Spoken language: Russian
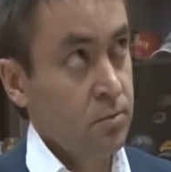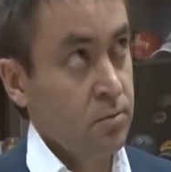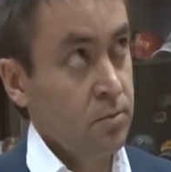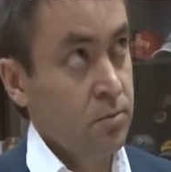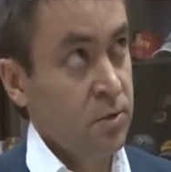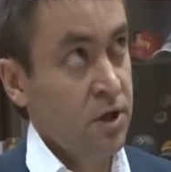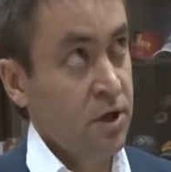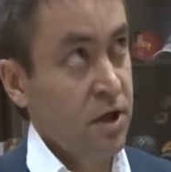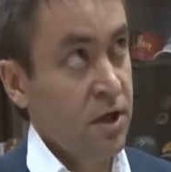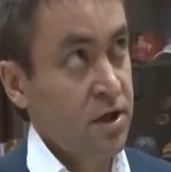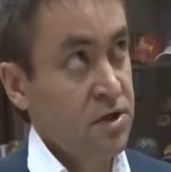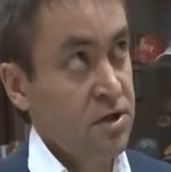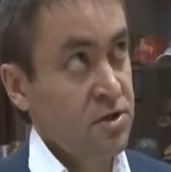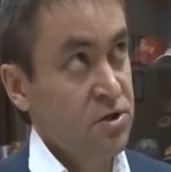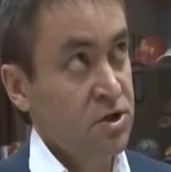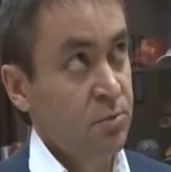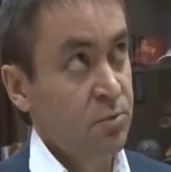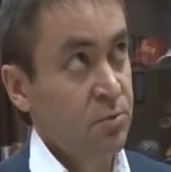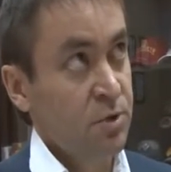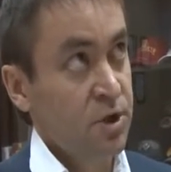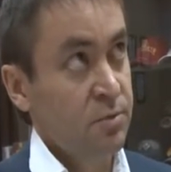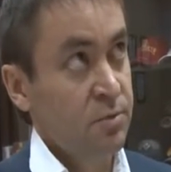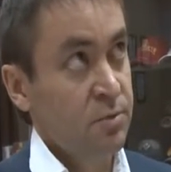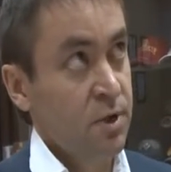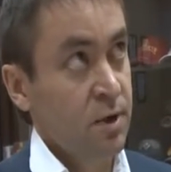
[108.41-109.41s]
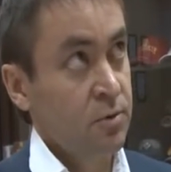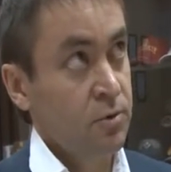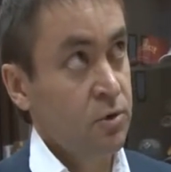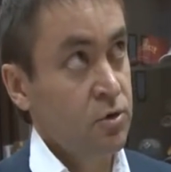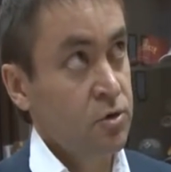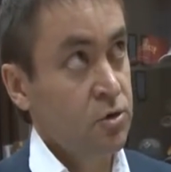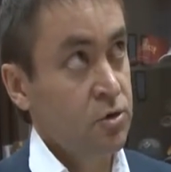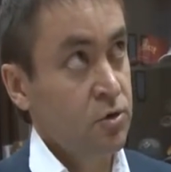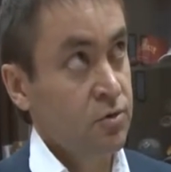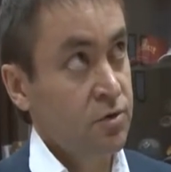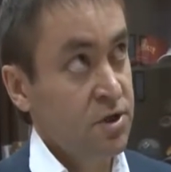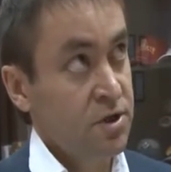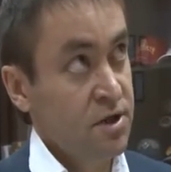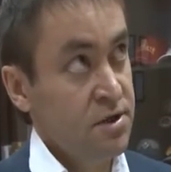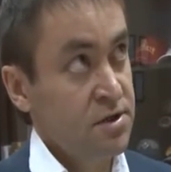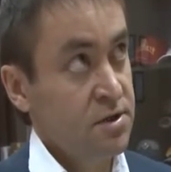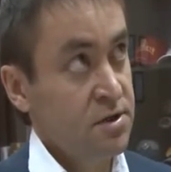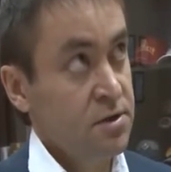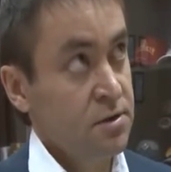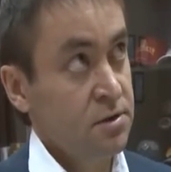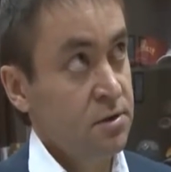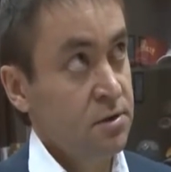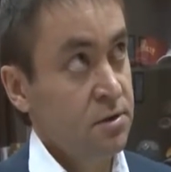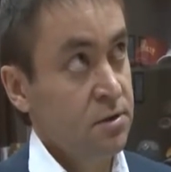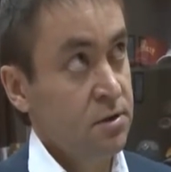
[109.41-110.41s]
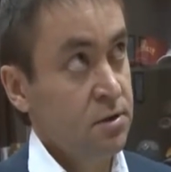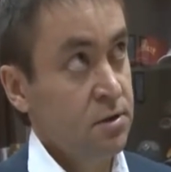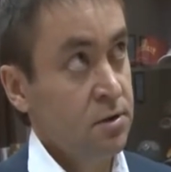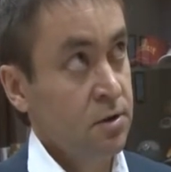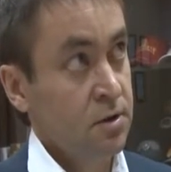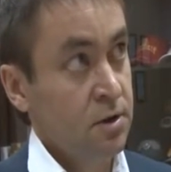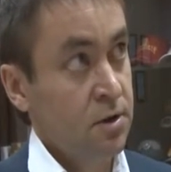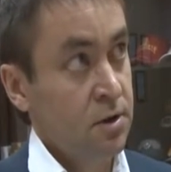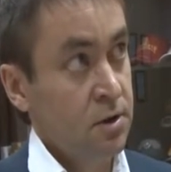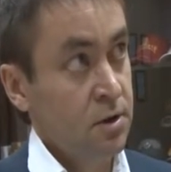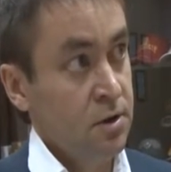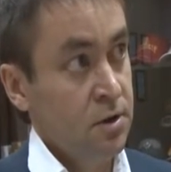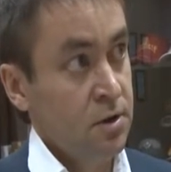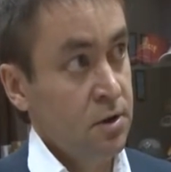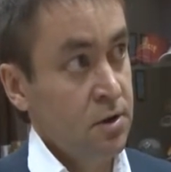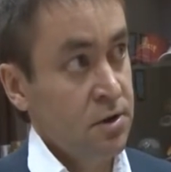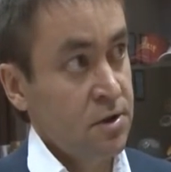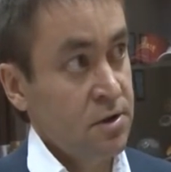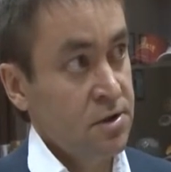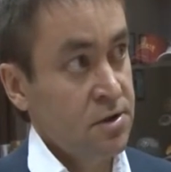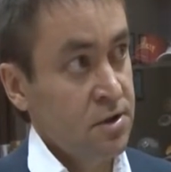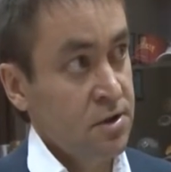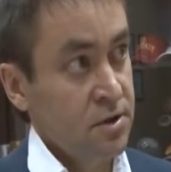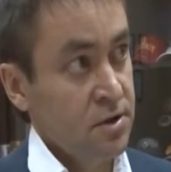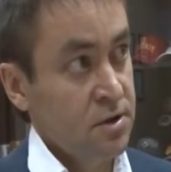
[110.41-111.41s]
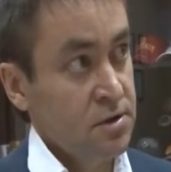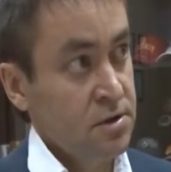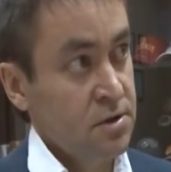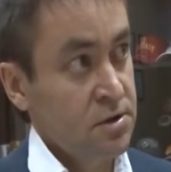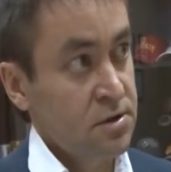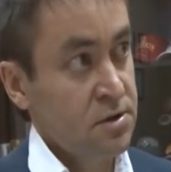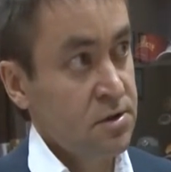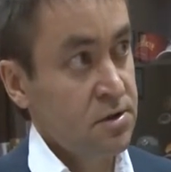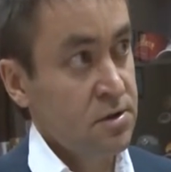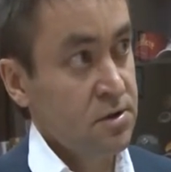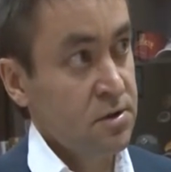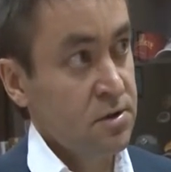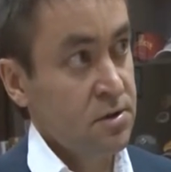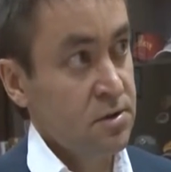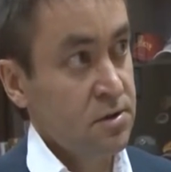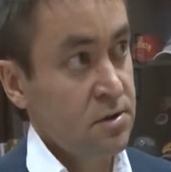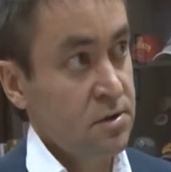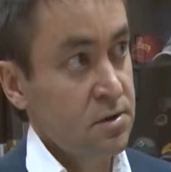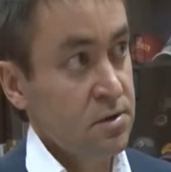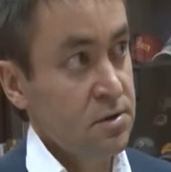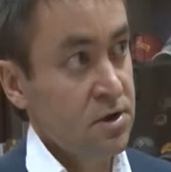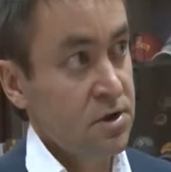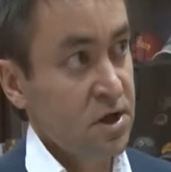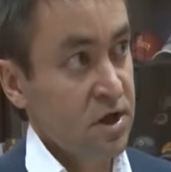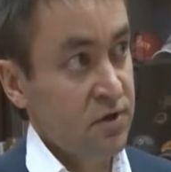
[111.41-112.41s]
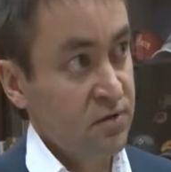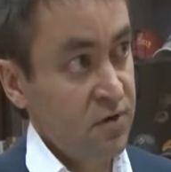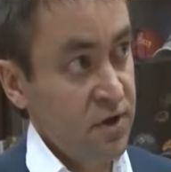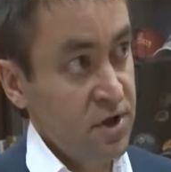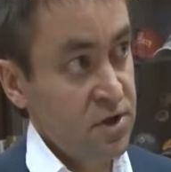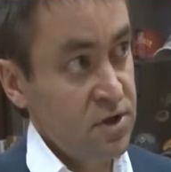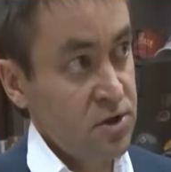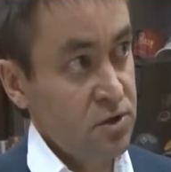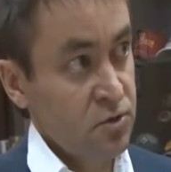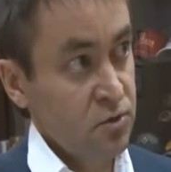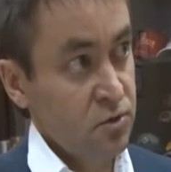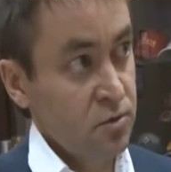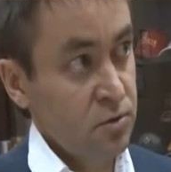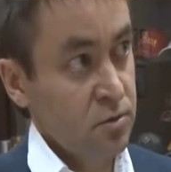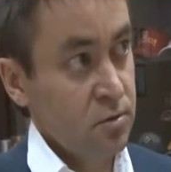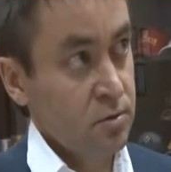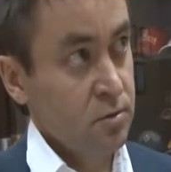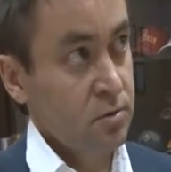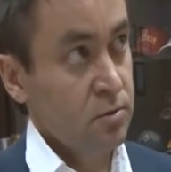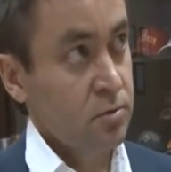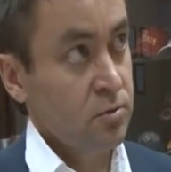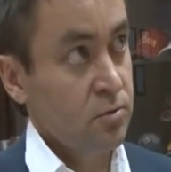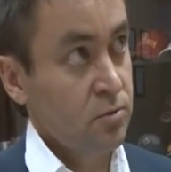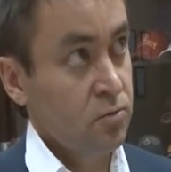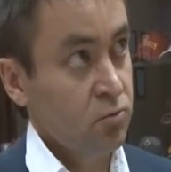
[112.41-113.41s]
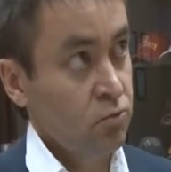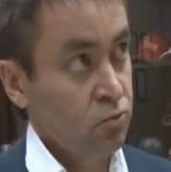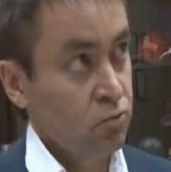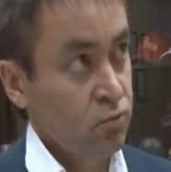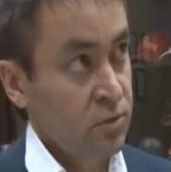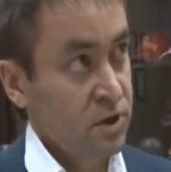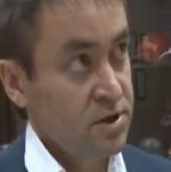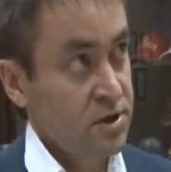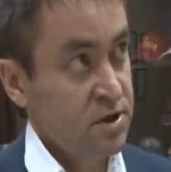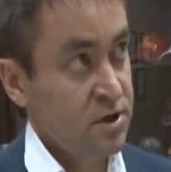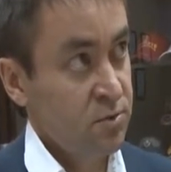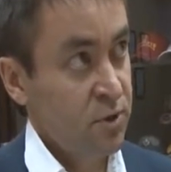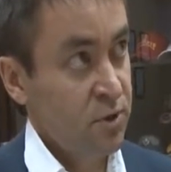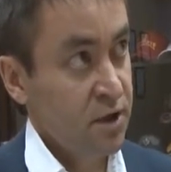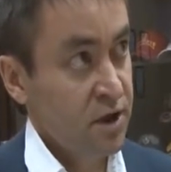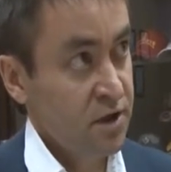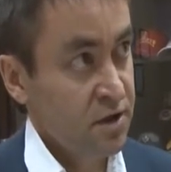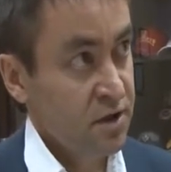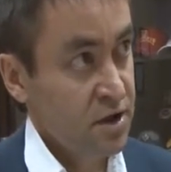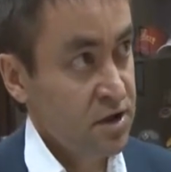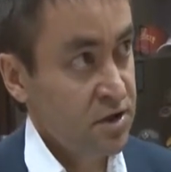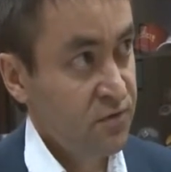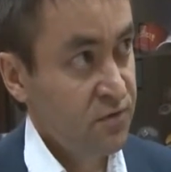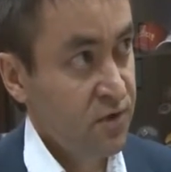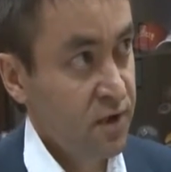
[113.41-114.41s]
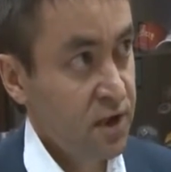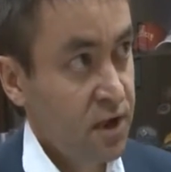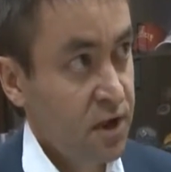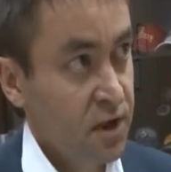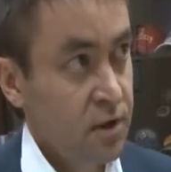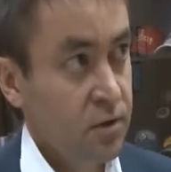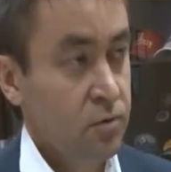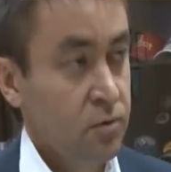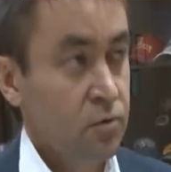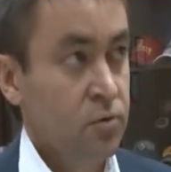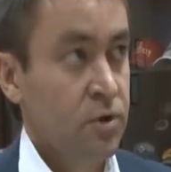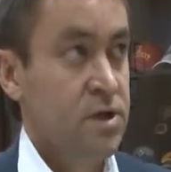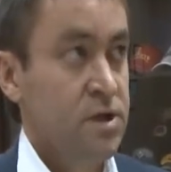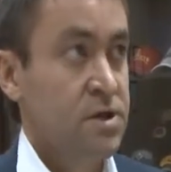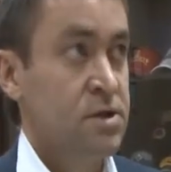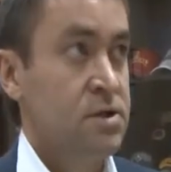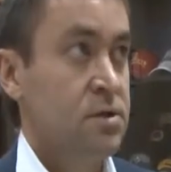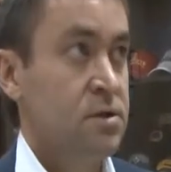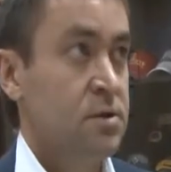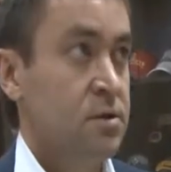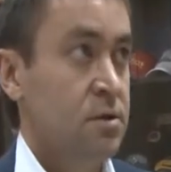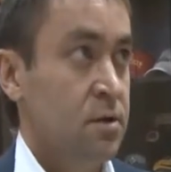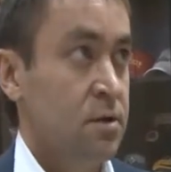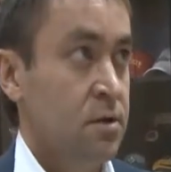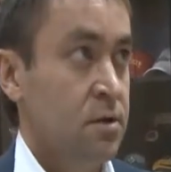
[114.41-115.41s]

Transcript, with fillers: Мы, конечно, все понимаем то, что часть э, из них скрывается, но если брать наш филиал, у нас